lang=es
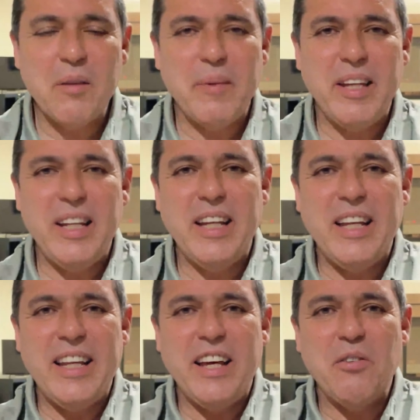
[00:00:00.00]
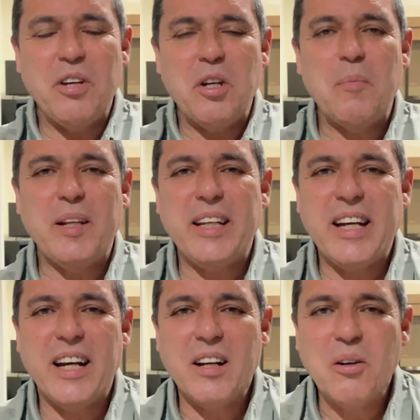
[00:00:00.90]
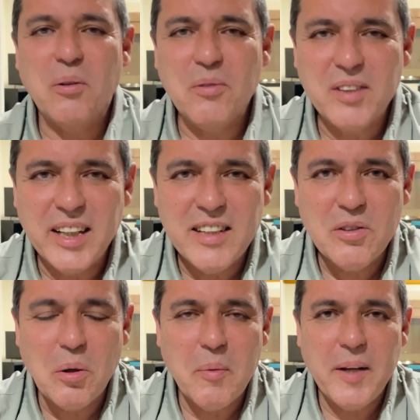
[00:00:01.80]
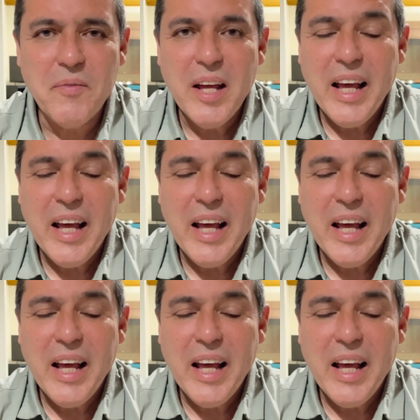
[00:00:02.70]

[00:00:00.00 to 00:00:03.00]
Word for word: Medina y el día de hoy quiero platicar con ustedes sobre